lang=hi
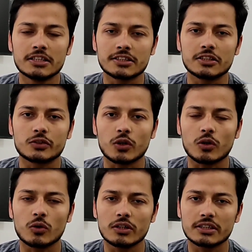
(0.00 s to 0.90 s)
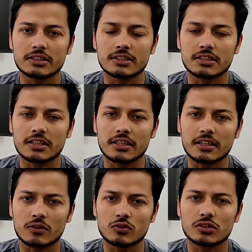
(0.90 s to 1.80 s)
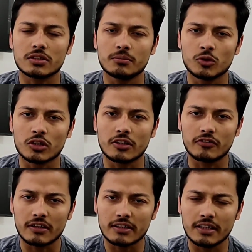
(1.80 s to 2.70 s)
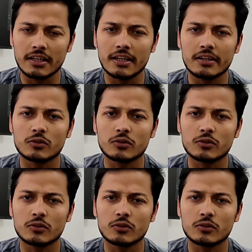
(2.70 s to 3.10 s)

इस स्टॉक को डिस्कस करने का कुछ मुख्य वजह है